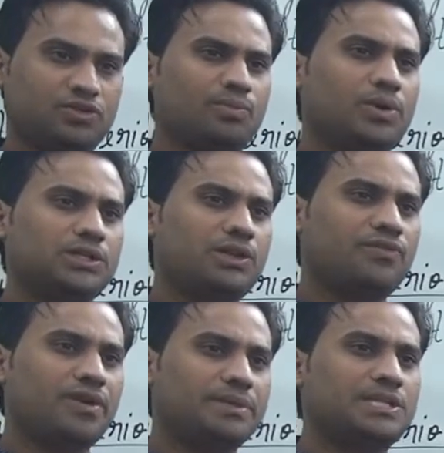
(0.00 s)
तो बहुत ही
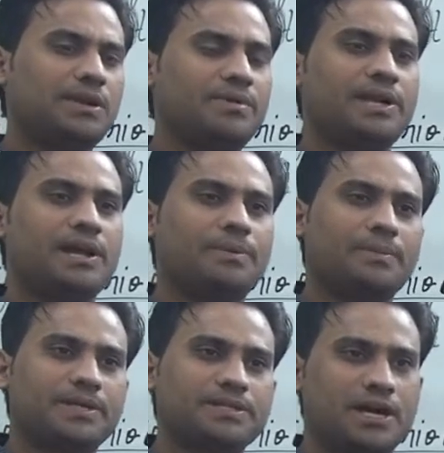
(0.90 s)
फेमस एलिमेंट है
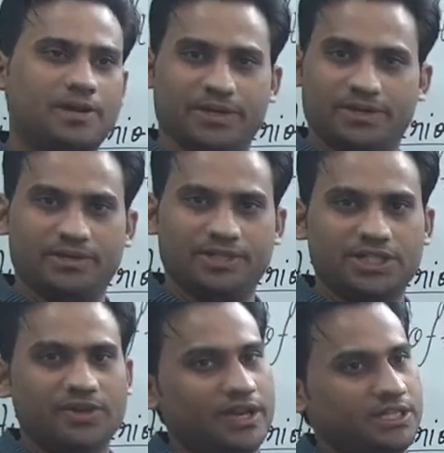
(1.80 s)
आपके पास कार्बन
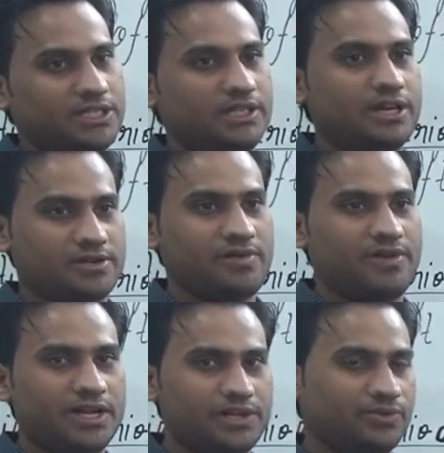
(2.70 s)
जिसकी वेलेंसी
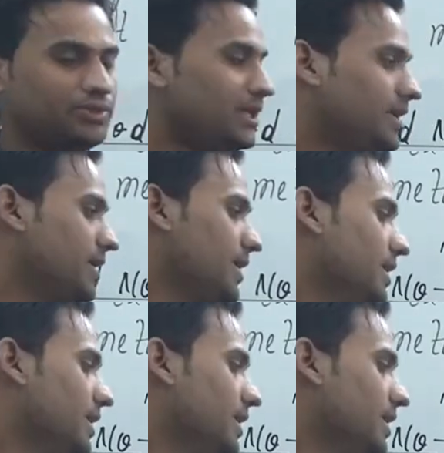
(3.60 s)
टेट्रावेलेंट होती है